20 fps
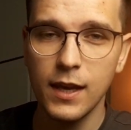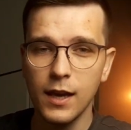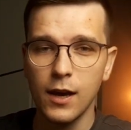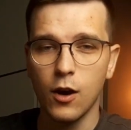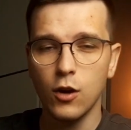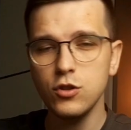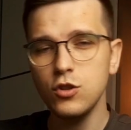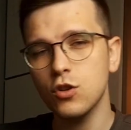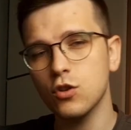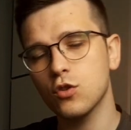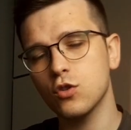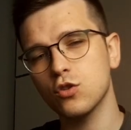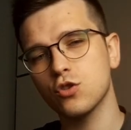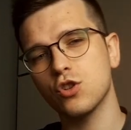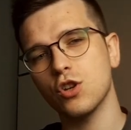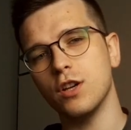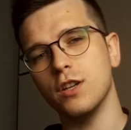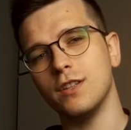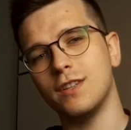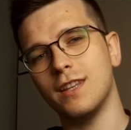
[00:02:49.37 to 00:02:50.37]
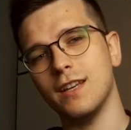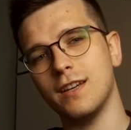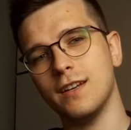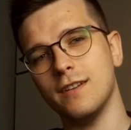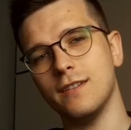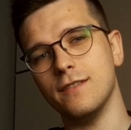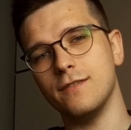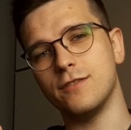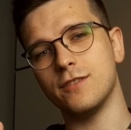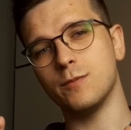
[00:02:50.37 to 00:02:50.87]
Chodzi o to, że
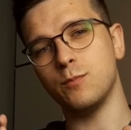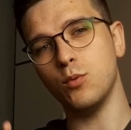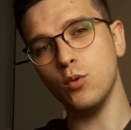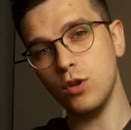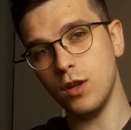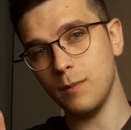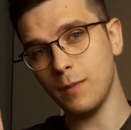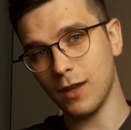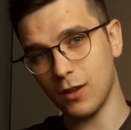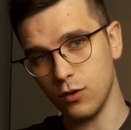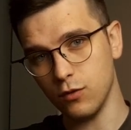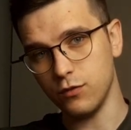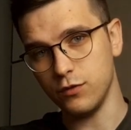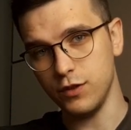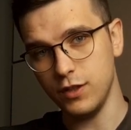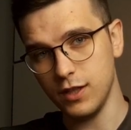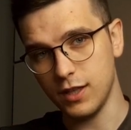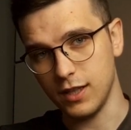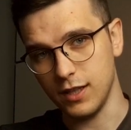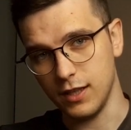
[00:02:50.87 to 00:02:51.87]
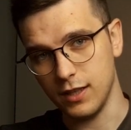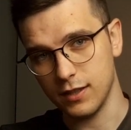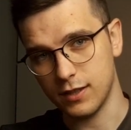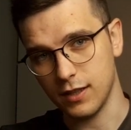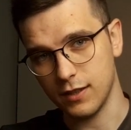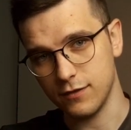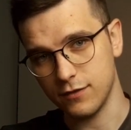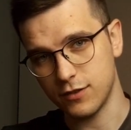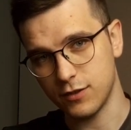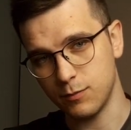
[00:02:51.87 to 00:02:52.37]
te wspólne mianowniki,
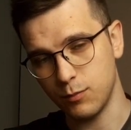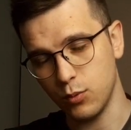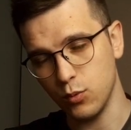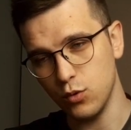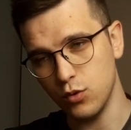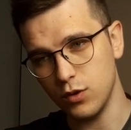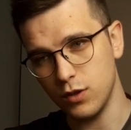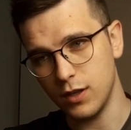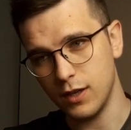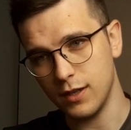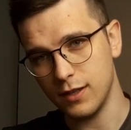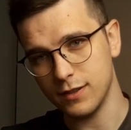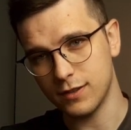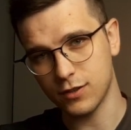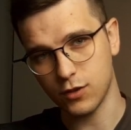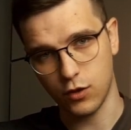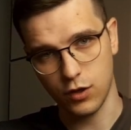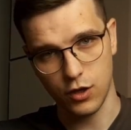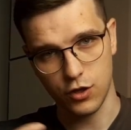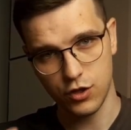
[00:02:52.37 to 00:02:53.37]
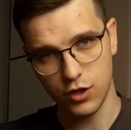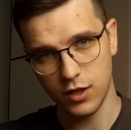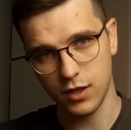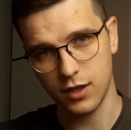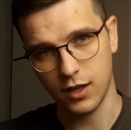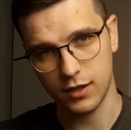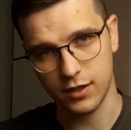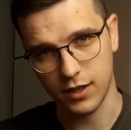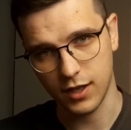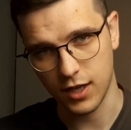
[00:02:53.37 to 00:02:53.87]
ten wspólne
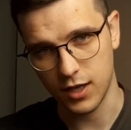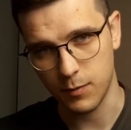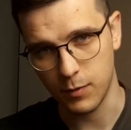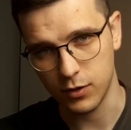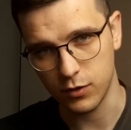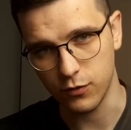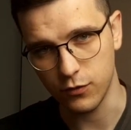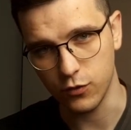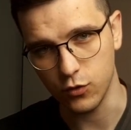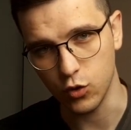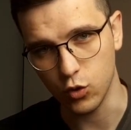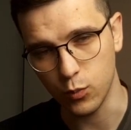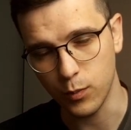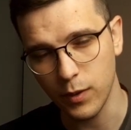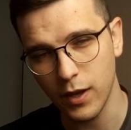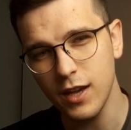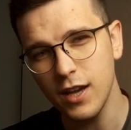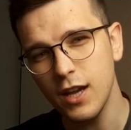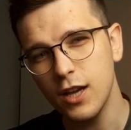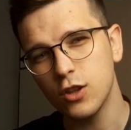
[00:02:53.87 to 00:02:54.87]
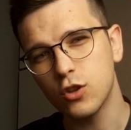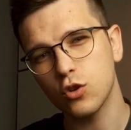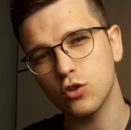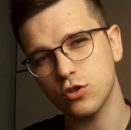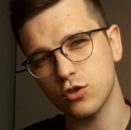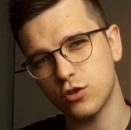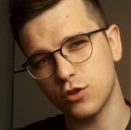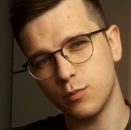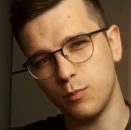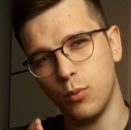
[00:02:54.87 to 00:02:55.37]
skojarzenie dla tych elementów w grupie,
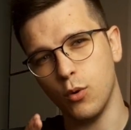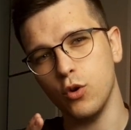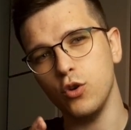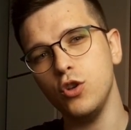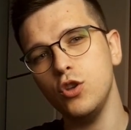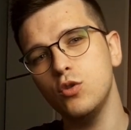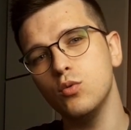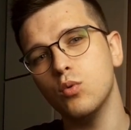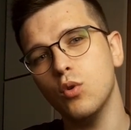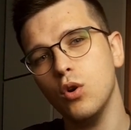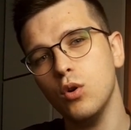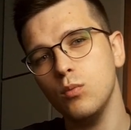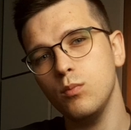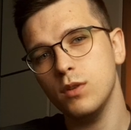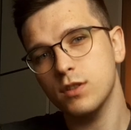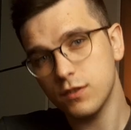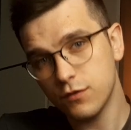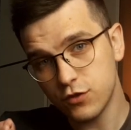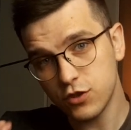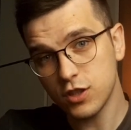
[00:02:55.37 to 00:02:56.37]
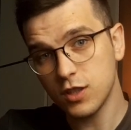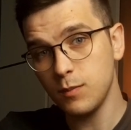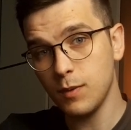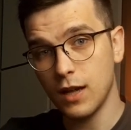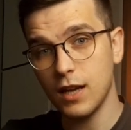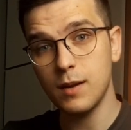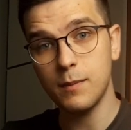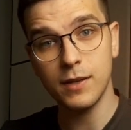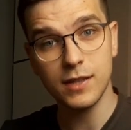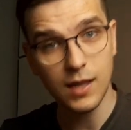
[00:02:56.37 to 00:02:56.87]
to spoidło między
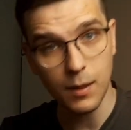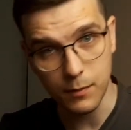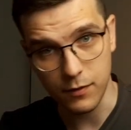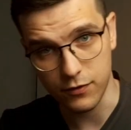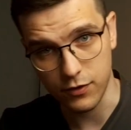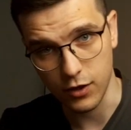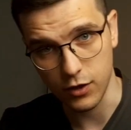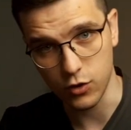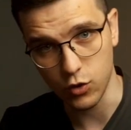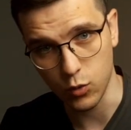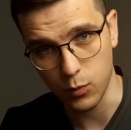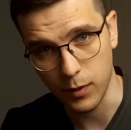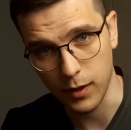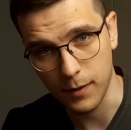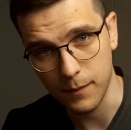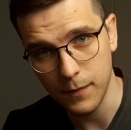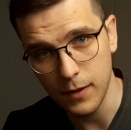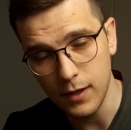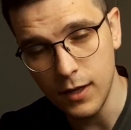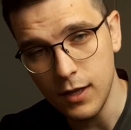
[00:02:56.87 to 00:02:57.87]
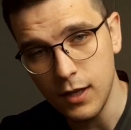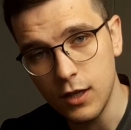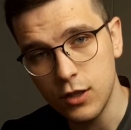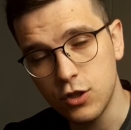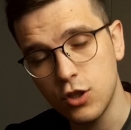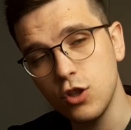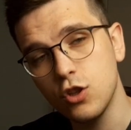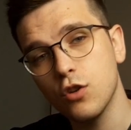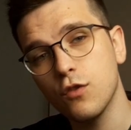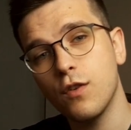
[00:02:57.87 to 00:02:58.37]
wszystkimi elementami w tej grupie
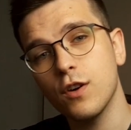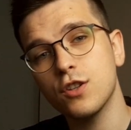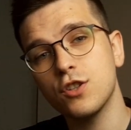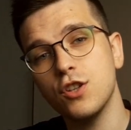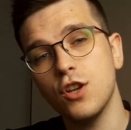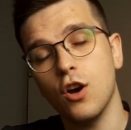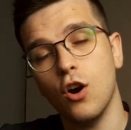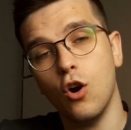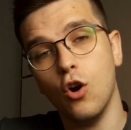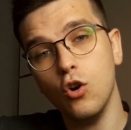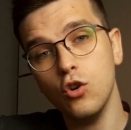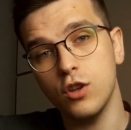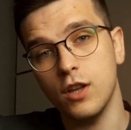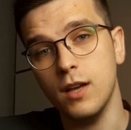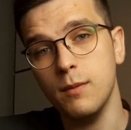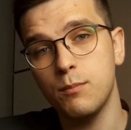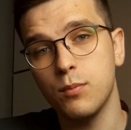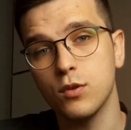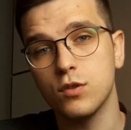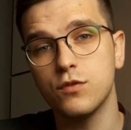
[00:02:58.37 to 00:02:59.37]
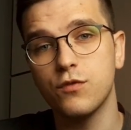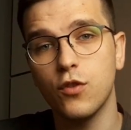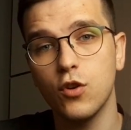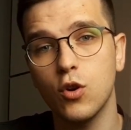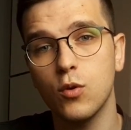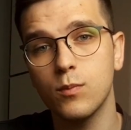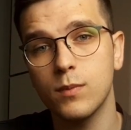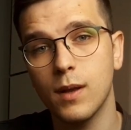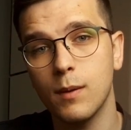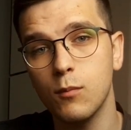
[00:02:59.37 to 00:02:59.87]
czyli to właśnie one
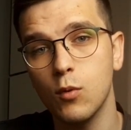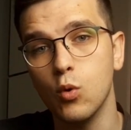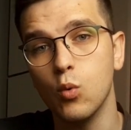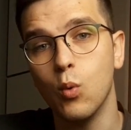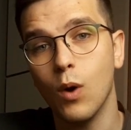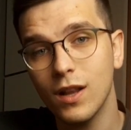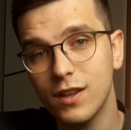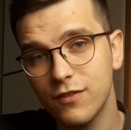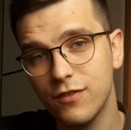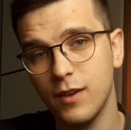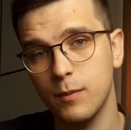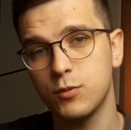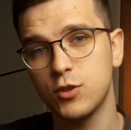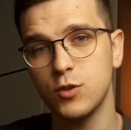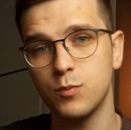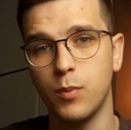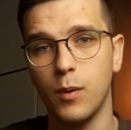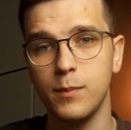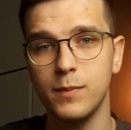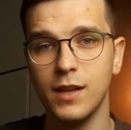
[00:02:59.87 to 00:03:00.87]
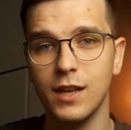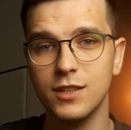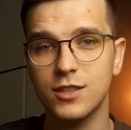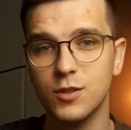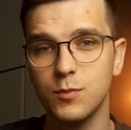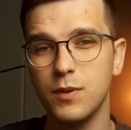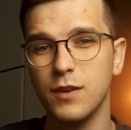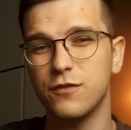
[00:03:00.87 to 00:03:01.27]
pozwolą nam łatwiej przypominać sobie